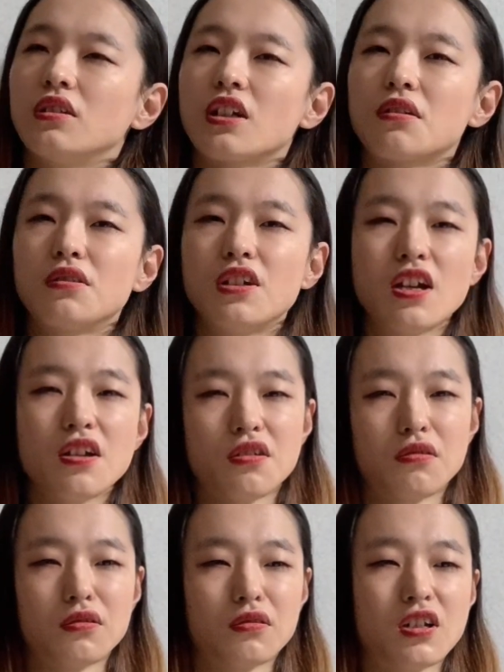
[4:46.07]

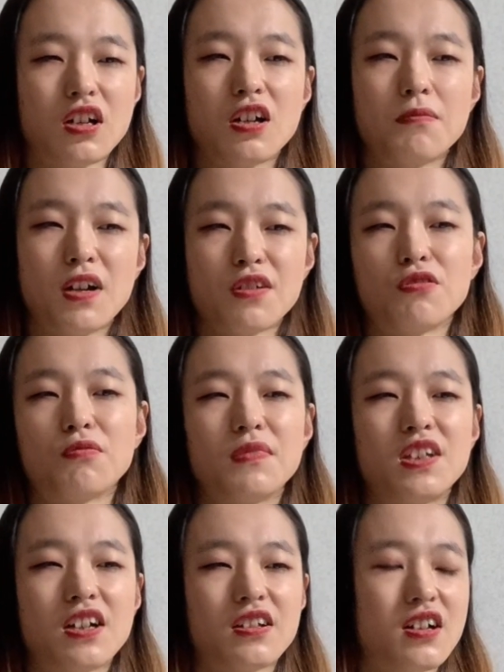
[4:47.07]
レクリエーションの長いバージョン
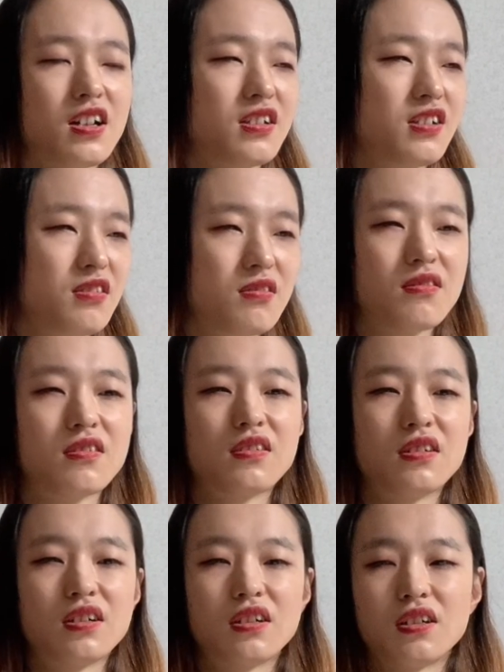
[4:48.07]
みたいな感じの
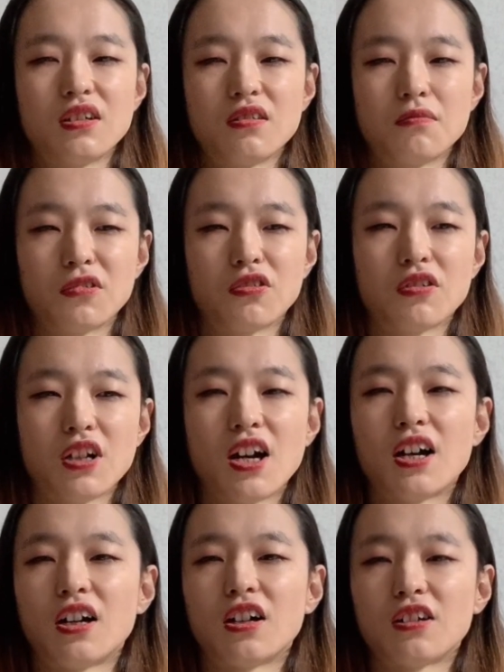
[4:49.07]
もの
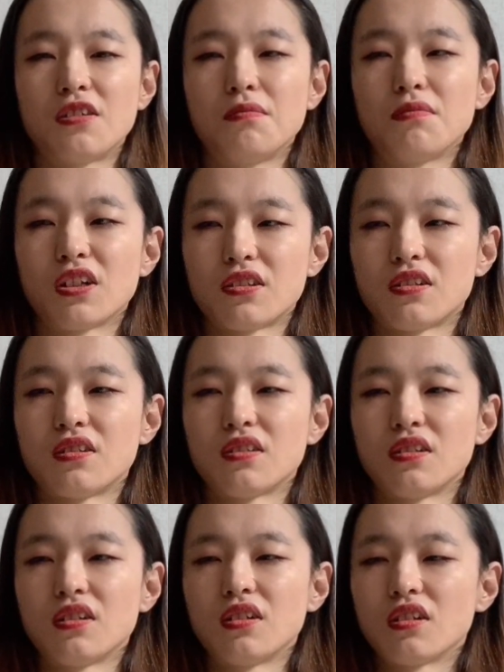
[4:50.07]
があります
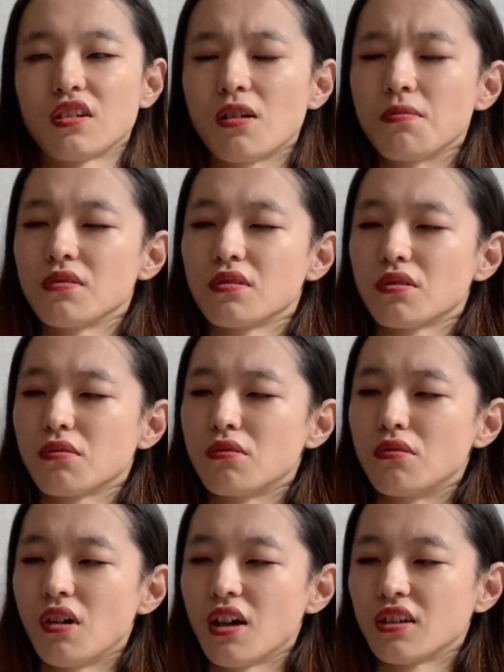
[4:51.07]
多分そ
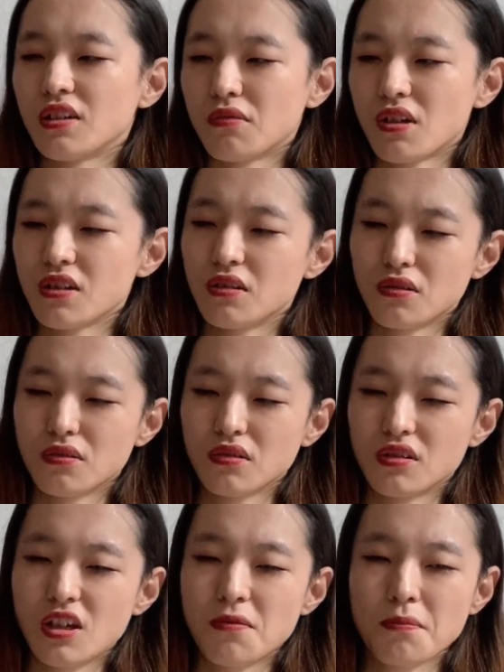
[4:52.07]
こはね割と
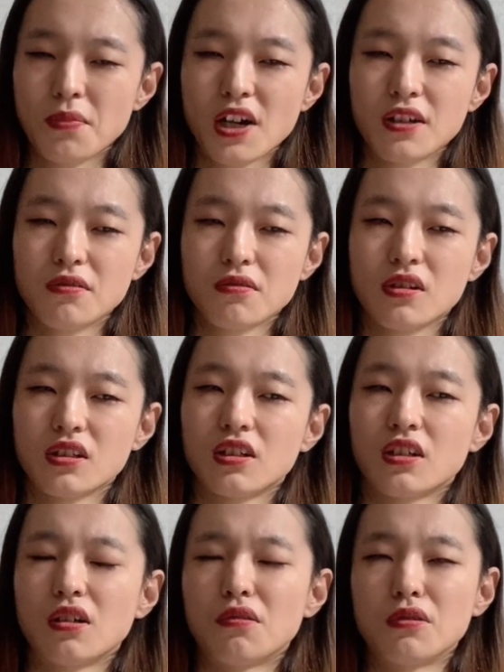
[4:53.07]
年配の
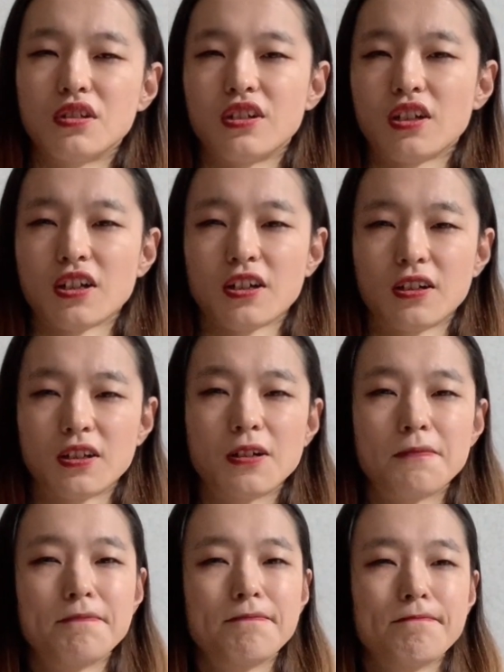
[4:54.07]
方が多いんじゃないかな
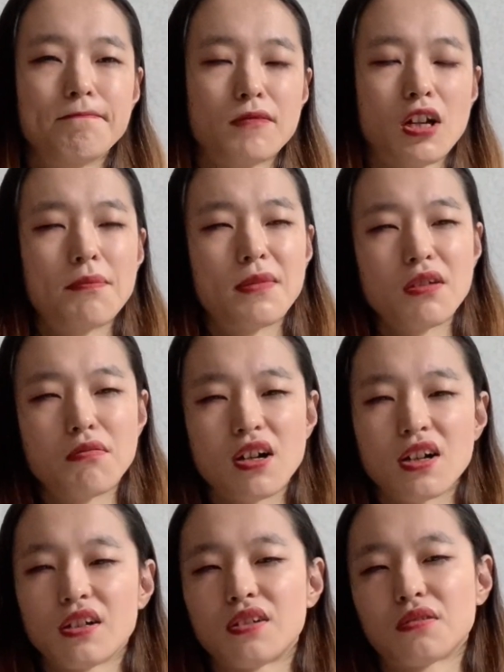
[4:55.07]
あんまり
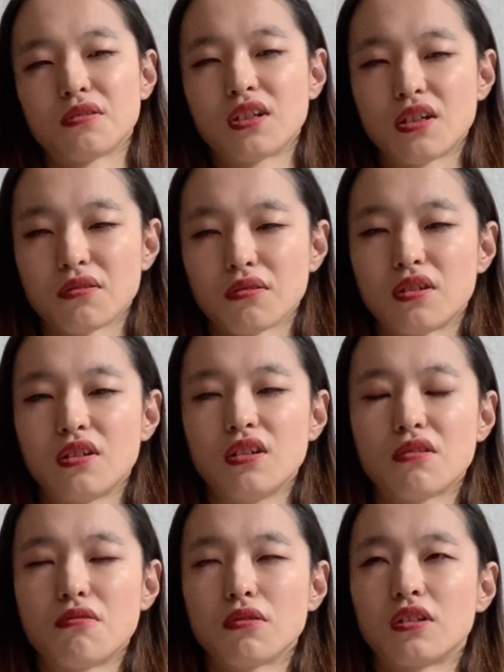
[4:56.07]
若い人でそっち
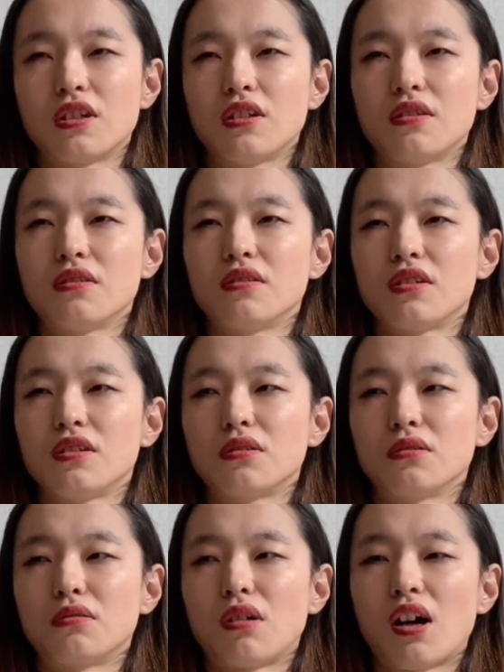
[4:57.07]
に行こうっていう
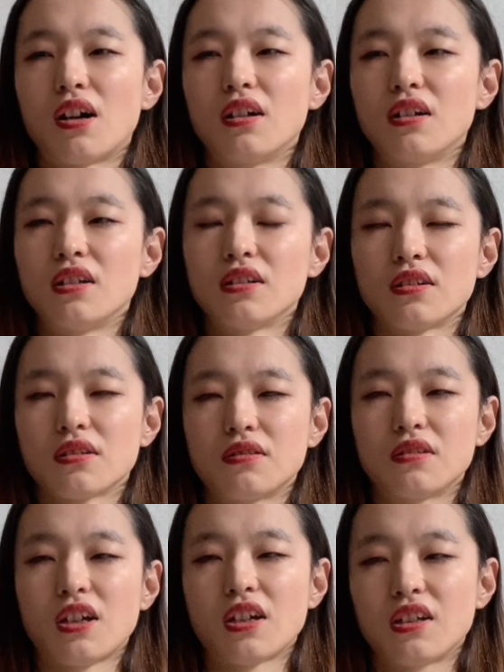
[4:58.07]
人は
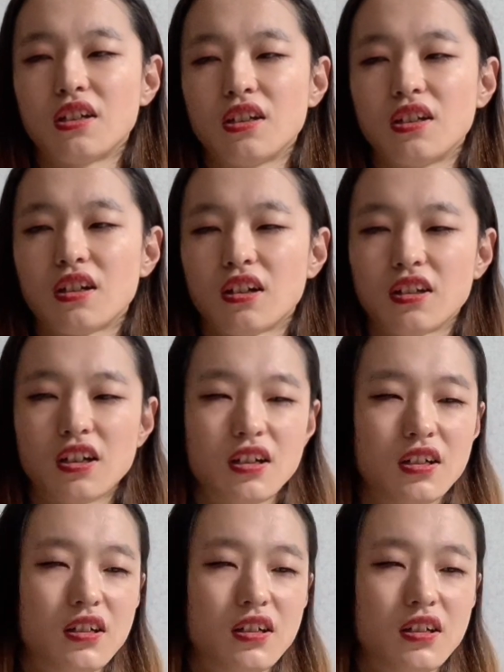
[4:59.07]
少ないかな